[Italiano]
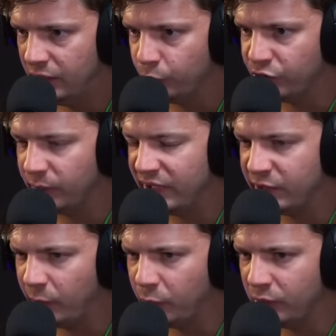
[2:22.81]
Potrebbe
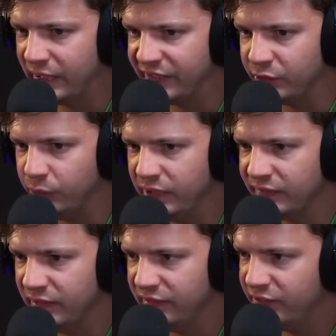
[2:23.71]
essere proprio quell'essere, quindi
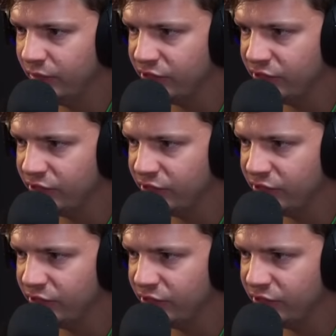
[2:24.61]
attenzione,